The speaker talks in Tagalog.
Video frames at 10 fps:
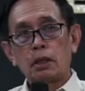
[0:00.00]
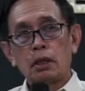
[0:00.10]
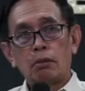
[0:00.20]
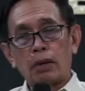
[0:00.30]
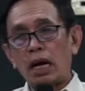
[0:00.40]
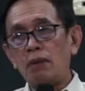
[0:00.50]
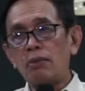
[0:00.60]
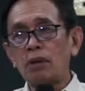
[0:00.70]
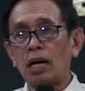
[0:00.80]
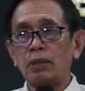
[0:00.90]
Maraming
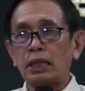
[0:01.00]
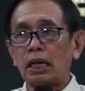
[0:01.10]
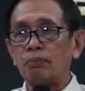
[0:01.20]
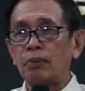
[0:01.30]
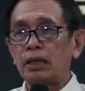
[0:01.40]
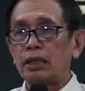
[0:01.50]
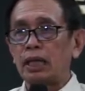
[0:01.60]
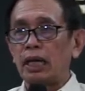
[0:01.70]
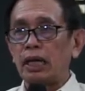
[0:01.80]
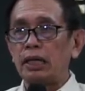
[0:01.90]
mga
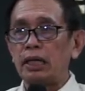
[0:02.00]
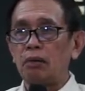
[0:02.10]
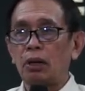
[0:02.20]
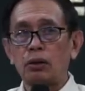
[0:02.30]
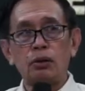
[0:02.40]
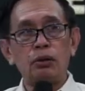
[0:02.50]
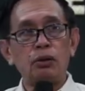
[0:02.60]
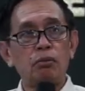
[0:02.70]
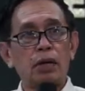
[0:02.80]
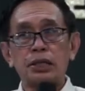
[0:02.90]
mananampalataya hindi marunong
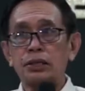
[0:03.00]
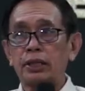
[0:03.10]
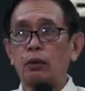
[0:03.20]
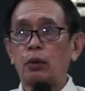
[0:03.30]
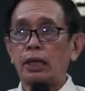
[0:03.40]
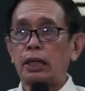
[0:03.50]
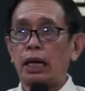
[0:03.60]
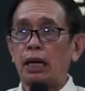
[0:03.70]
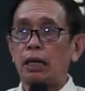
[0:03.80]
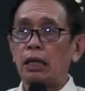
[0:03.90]
mag-steward
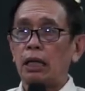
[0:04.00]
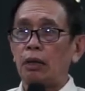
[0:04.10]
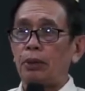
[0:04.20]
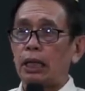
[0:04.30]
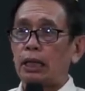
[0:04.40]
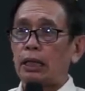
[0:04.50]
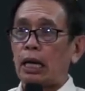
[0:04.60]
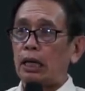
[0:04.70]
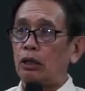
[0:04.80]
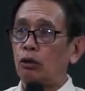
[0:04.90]
ng
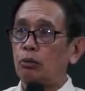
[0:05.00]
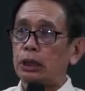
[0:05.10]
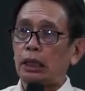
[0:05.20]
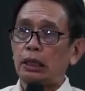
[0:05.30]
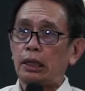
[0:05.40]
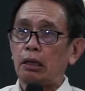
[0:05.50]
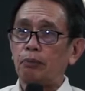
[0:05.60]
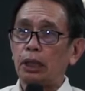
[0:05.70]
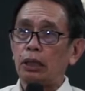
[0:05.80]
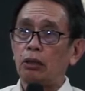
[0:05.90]
ipinagkakaloob sa kanila ng
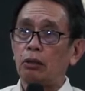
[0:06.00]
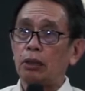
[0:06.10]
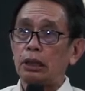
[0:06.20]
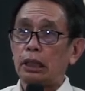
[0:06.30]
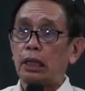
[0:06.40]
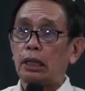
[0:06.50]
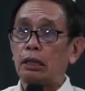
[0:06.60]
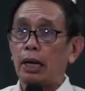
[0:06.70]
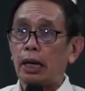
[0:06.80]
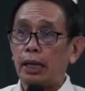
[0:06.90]
Panginoon na material na
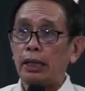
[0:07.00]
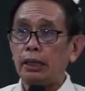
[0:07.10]
bagay